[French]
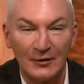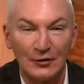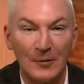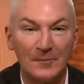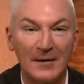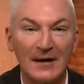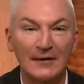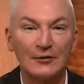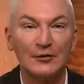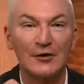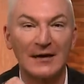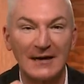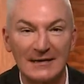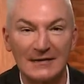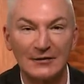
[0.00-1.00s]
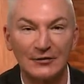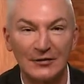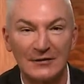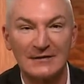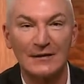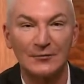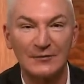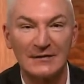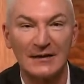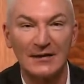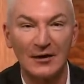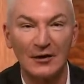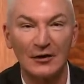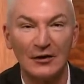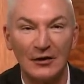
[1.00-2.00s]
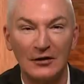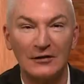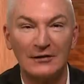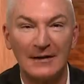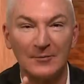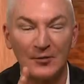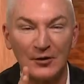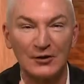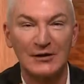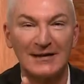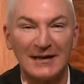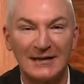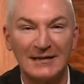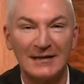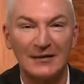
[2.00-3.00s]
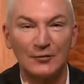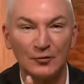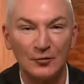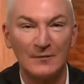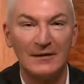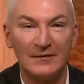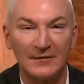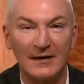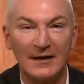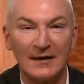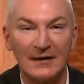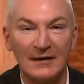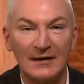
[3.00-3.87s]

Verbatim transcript: de prendre le risque de dire au Seigneur, là, là, la prochaine année, en 2020,